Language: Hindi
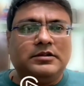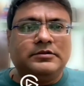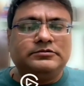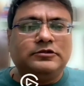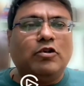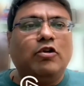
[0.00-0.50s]

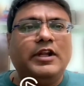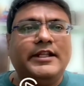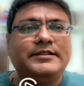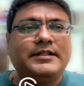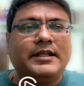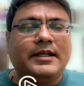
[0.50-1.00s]

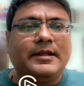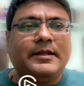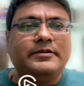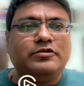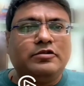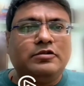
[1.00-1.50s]
कॉलेज के
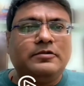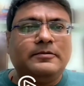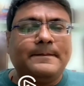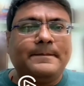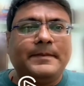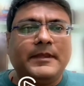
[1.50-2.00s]
जो
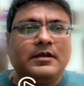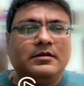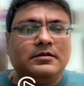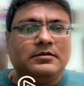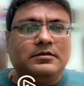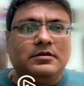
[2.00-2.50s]

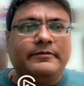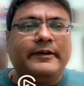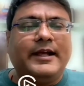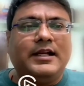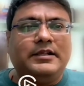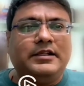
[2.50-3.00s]

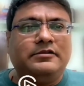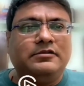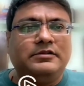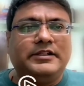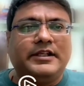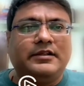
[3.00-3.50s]
फैकल्टीज
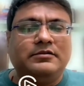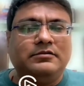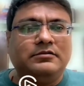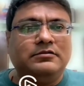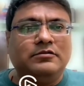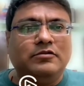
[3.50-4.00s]
होते हैं
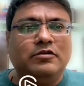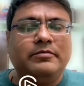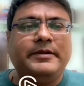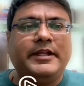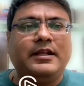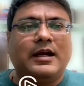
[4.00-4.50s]
वो
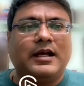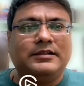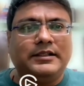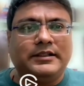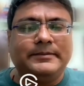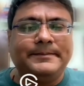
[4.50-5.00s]
भी
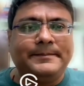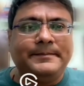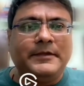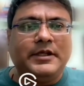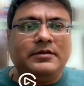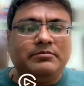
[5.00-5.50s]
आते हैं
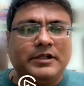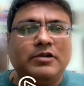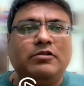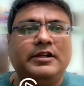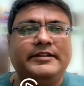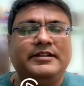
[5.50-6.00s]
मैं
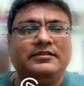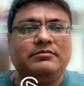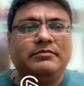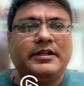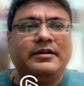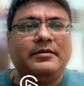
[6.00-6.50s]
कॉलेज
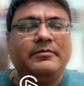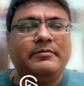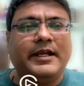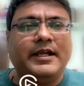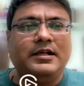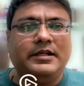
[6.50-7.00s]
में
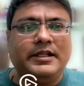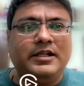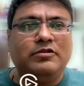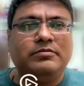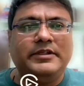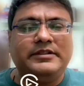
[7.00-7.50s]
फैकल्टी
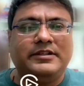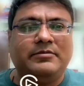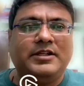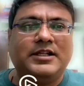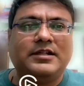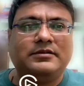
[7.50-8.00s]
को भी
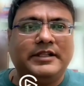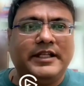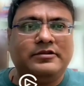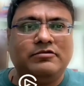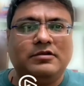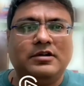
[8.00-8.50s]
सेमिनार दे
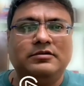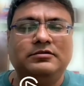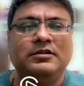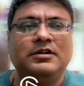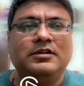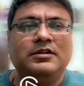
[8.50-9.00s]
चुका
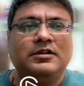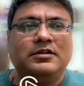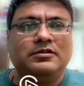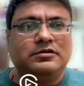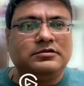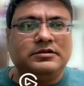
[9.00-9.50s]
हूँ
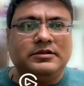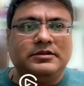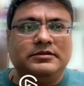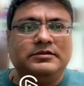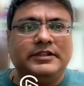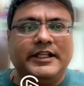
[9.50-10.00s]
और
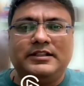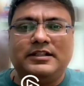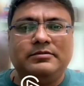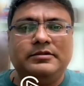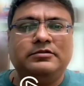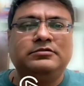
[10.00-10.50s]
देता
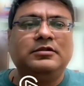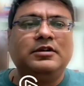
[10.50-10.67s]
भी हूँ